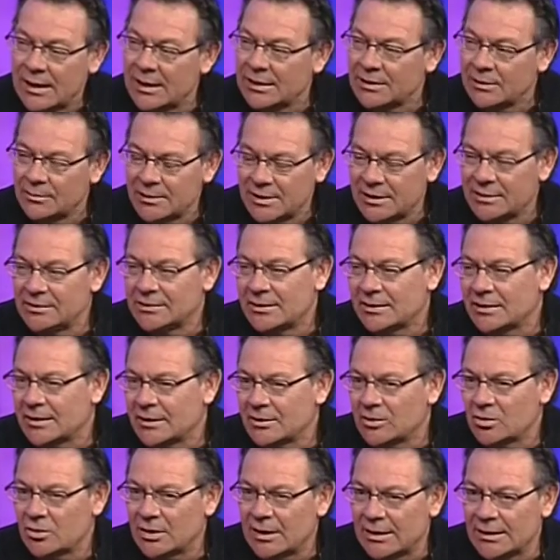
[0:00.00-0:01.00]
a nivel
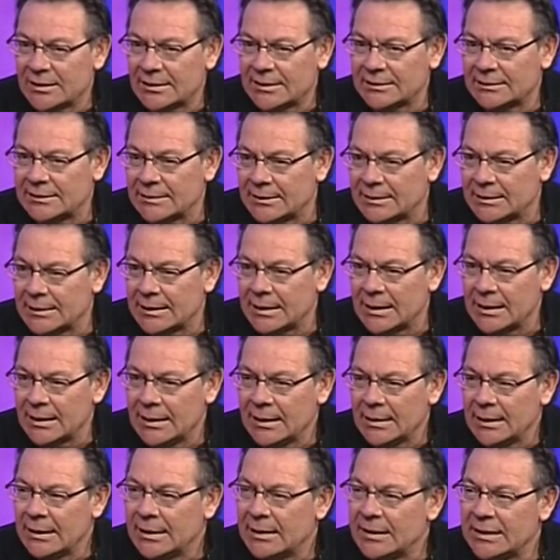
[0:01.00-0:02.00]
internacional que
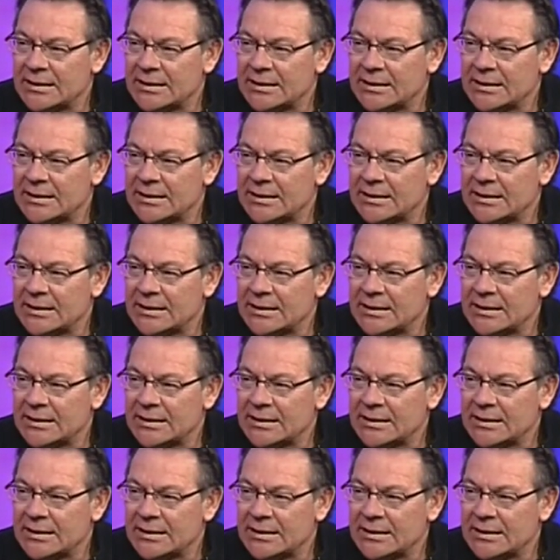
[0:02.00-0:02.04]
tenga